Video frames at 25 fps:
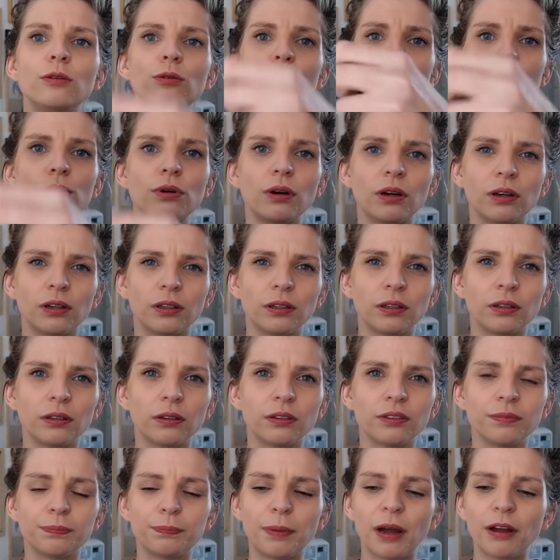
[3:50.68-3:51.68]
lourd,
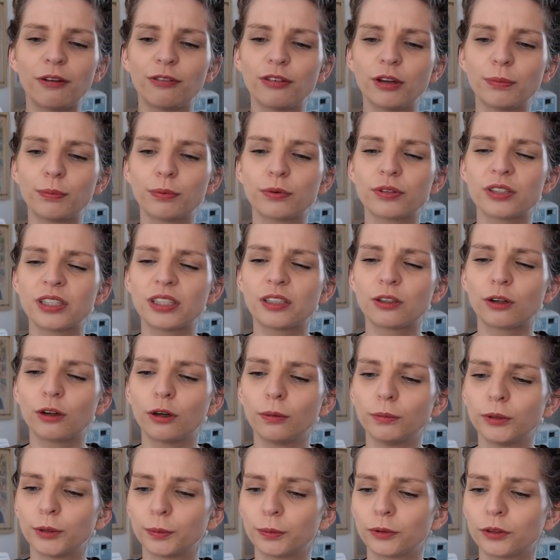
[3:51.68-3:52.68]
parfait pour cette
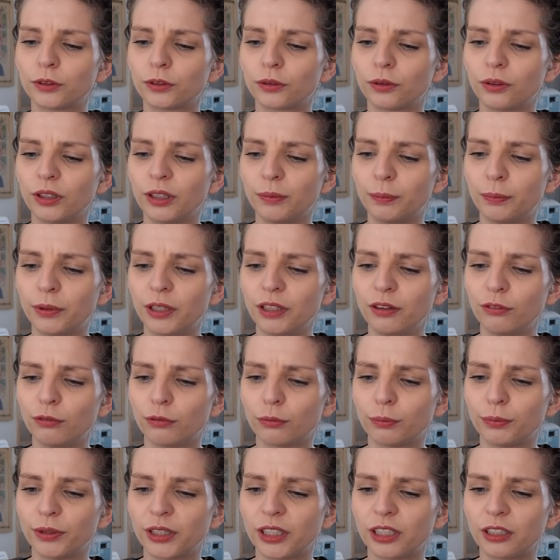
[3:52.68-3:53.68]
robe. Je pense que les plis
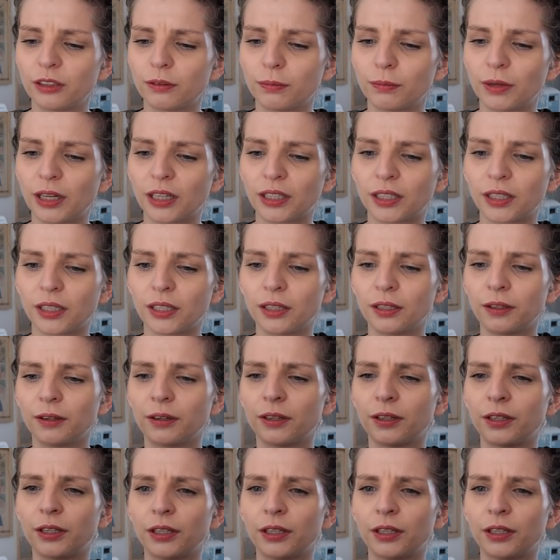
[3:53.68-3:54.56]
vont bien être marqués